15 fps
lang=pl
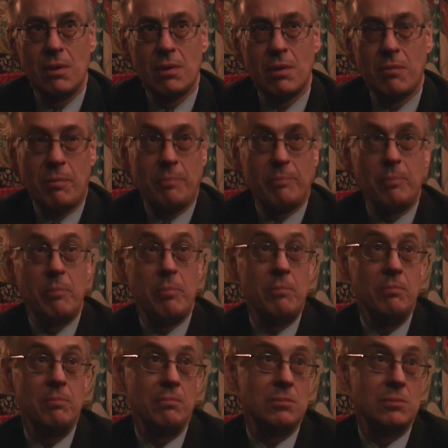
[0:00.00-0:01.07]
no,
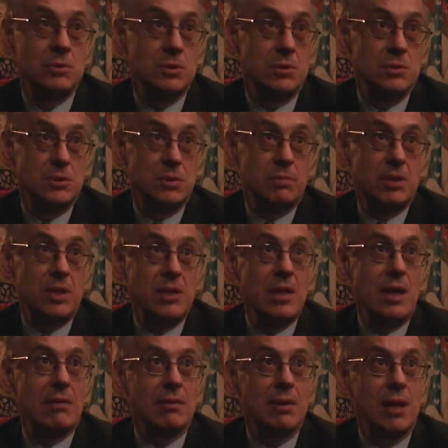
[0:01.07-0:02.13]
żeby ten
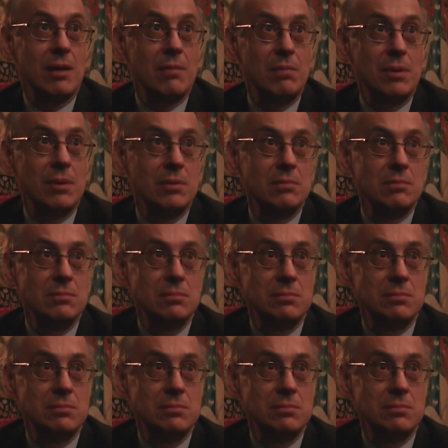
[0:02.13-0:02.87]
naród jakby